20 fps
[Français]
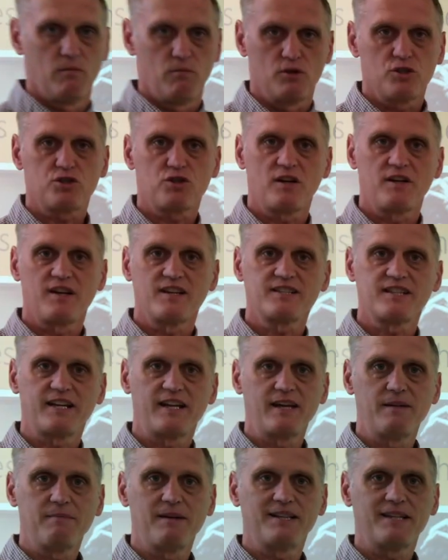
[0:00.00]
Moi, je un
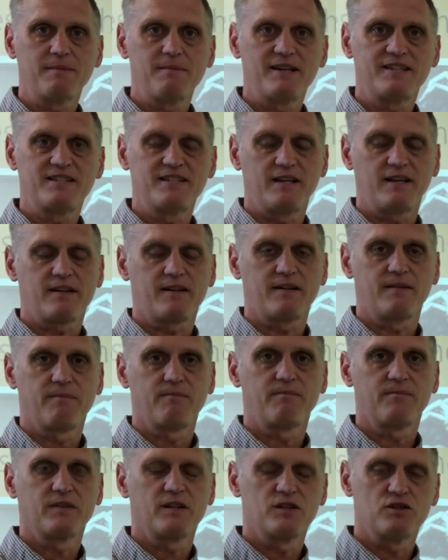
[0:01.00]
enseignant de mathématiques
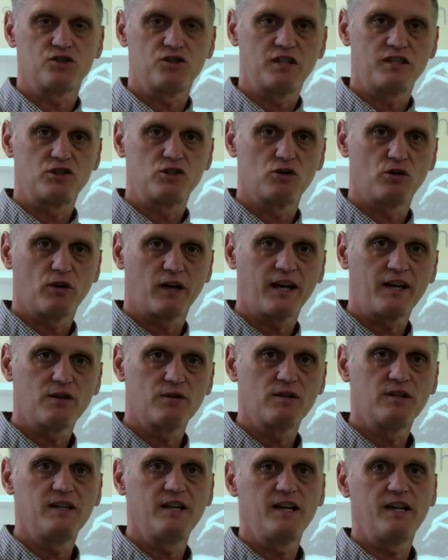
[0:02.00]
j'ai du
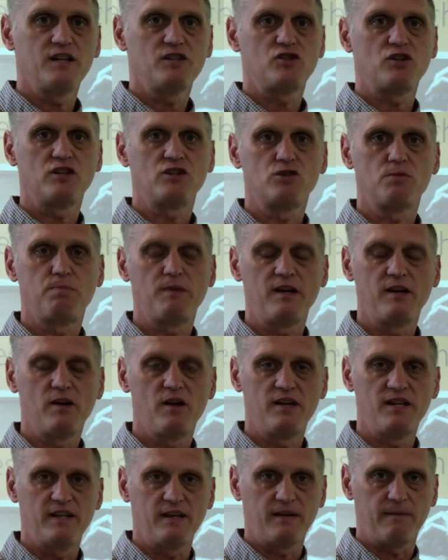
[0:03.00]
régulier, j'ai du
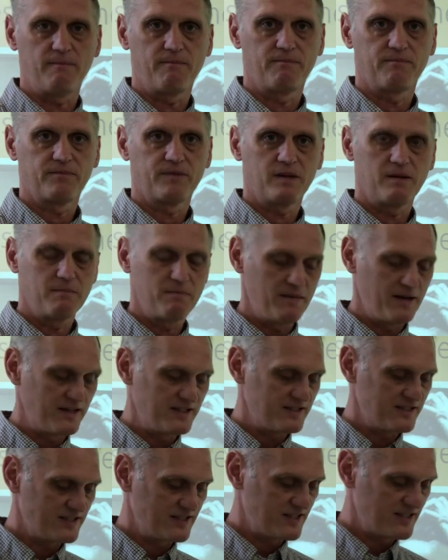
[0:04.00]
PEI.
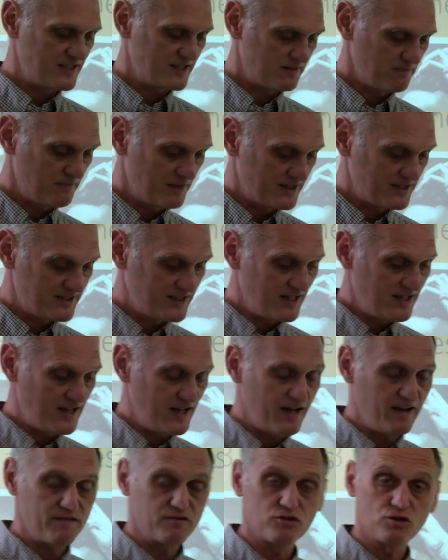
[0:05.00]
Mes, mes
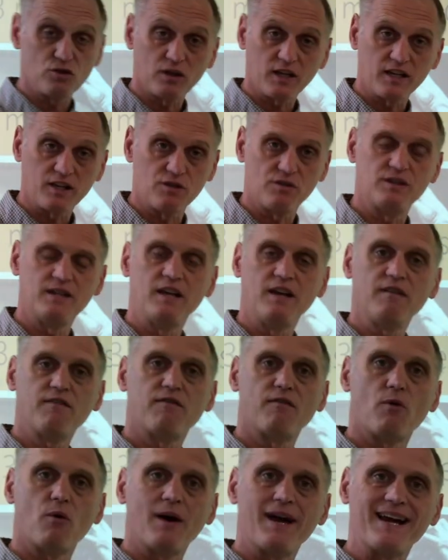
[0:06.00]
élèves du régulier
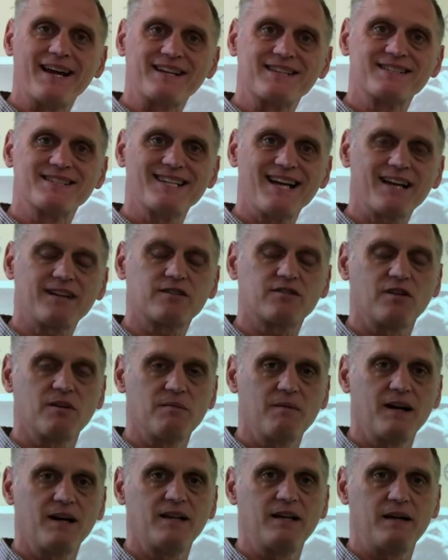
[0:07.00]
font
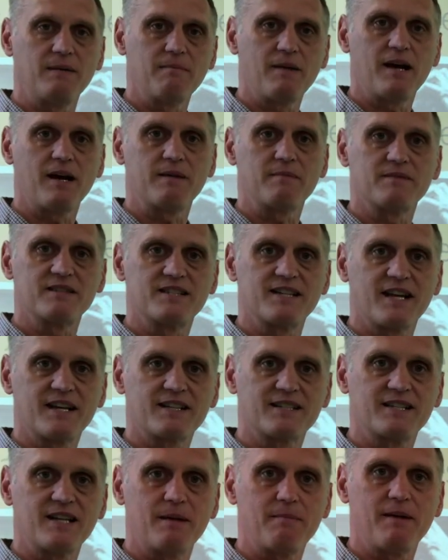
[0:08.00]
exactement les mêmes
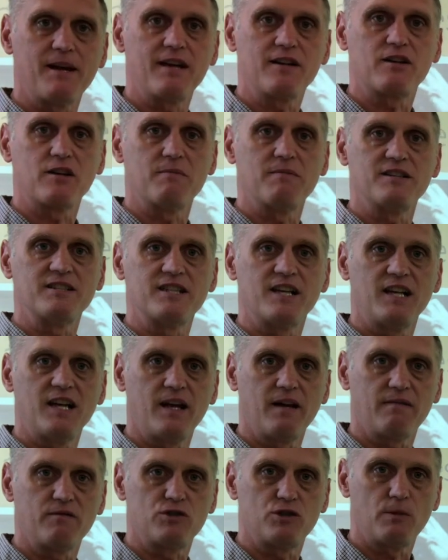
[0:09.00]
examens que mes
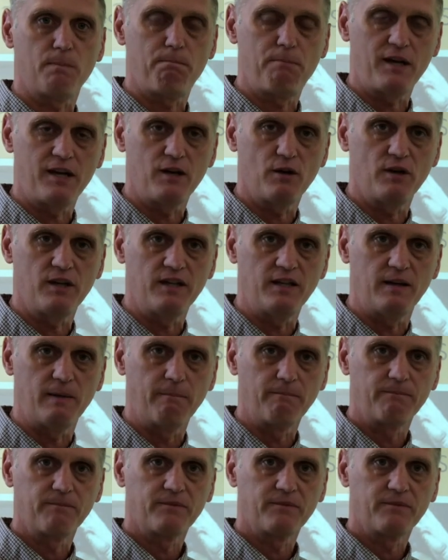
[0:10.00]
élèves du PEI.